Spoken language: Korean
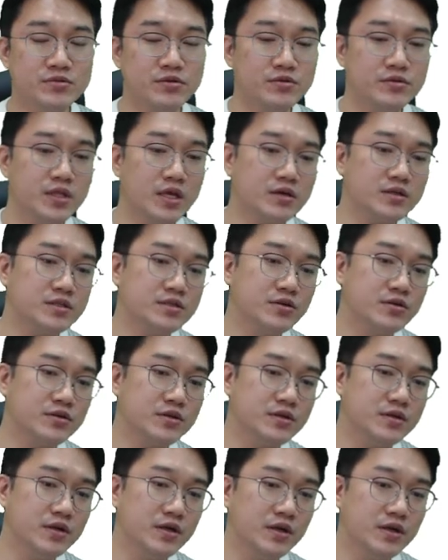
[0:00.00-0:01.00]
그런데
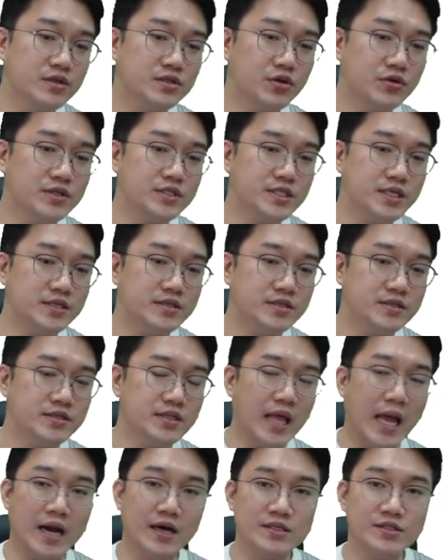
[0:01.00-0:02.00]
그거를
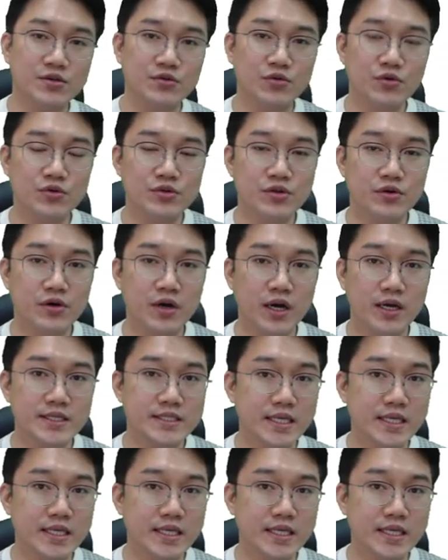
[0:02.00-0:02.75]
설치했을 때 악성 코드가